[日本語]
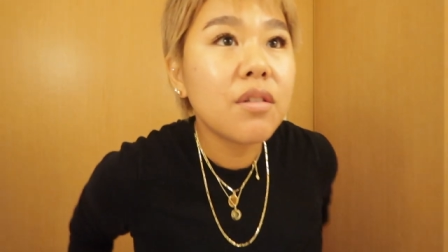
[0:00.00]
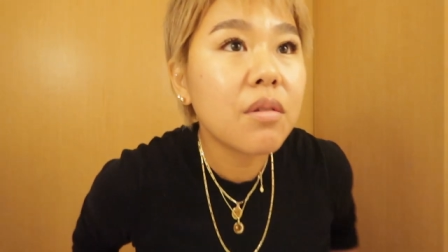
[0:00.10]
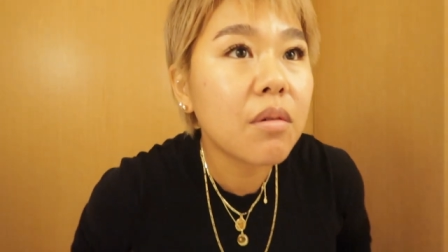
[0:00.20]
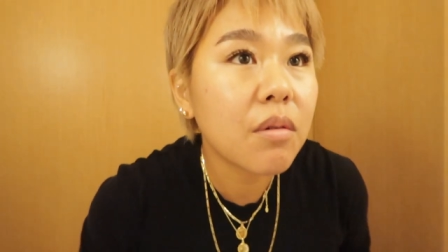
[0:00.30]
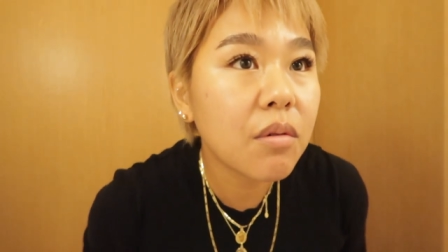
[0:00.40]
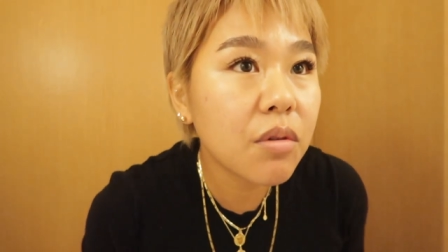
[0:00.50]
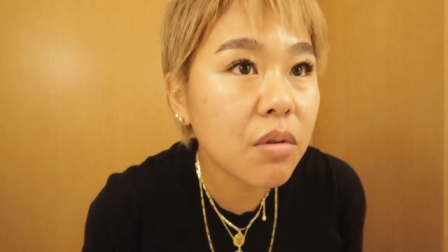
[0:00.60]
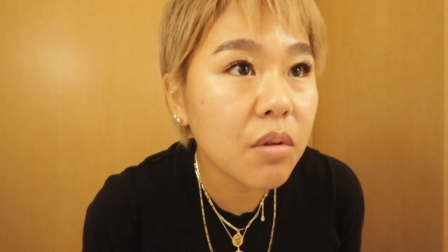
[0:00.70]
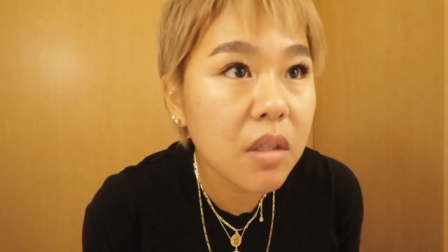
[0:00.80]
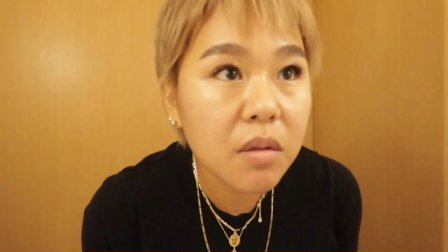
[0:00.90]
ちょっと、
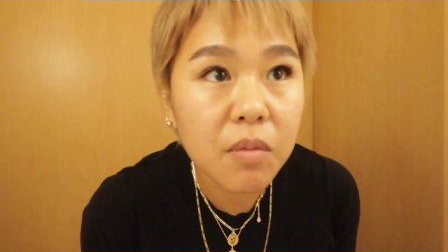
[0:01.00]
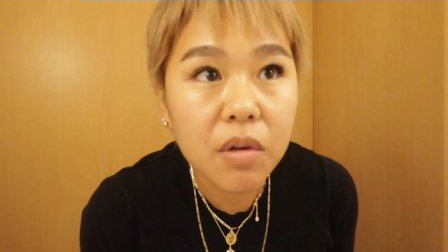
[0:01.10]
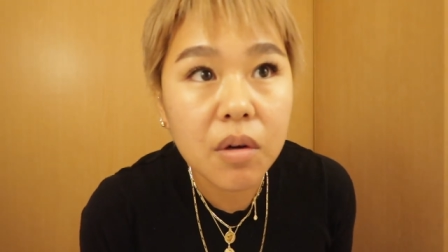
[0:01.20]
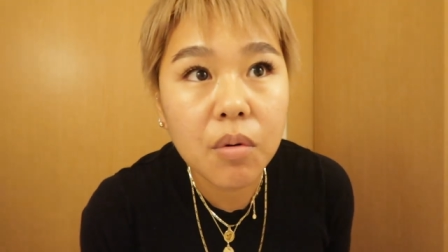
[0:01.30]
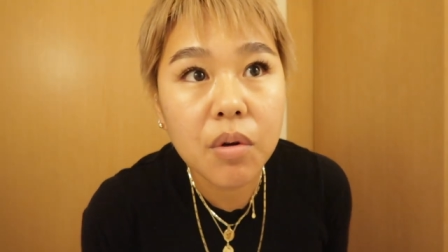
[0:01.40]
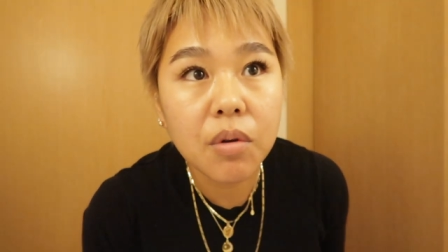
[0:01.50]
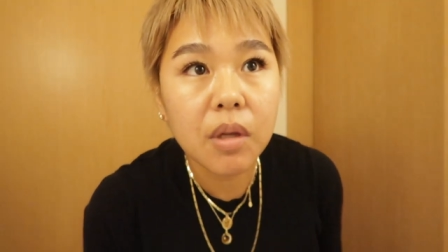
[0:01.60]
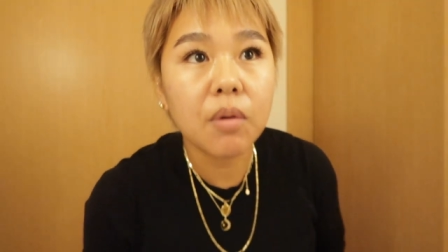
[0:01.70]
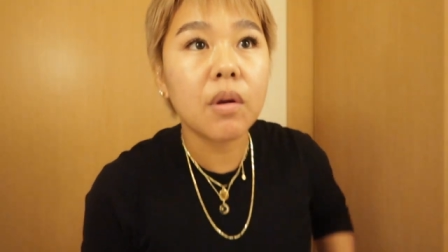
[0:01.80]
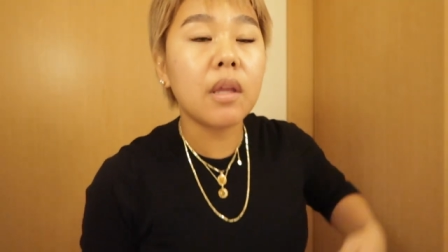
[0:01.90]
ちょっといつもより濃いよ
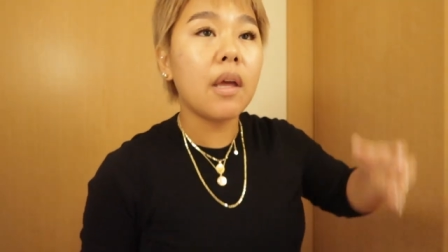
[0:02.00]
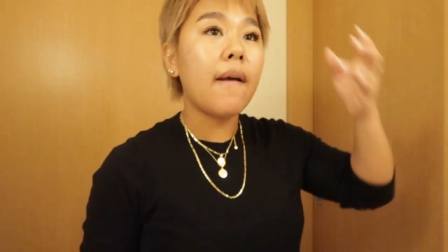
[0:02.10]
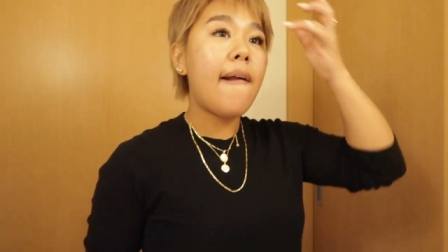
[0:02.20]
ね、これね。